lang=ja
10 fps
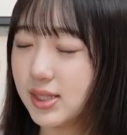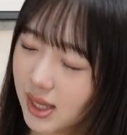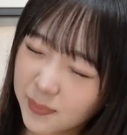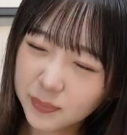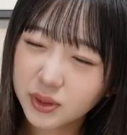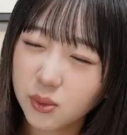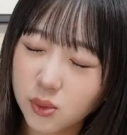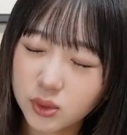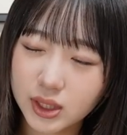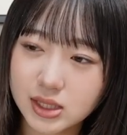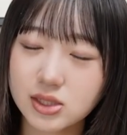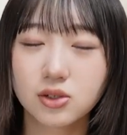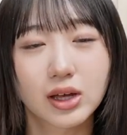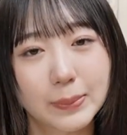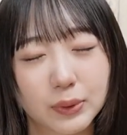全部にお答えす
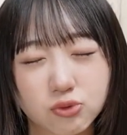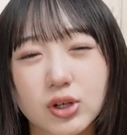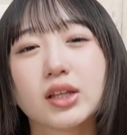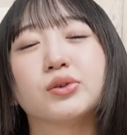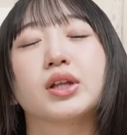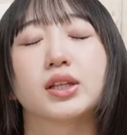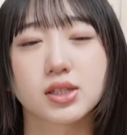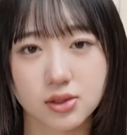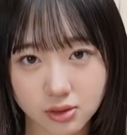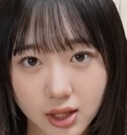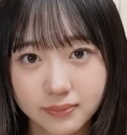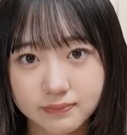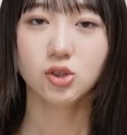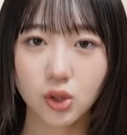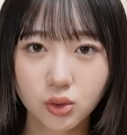るのはやっぱ不可能なんですよね。
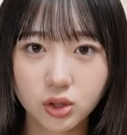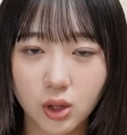ということ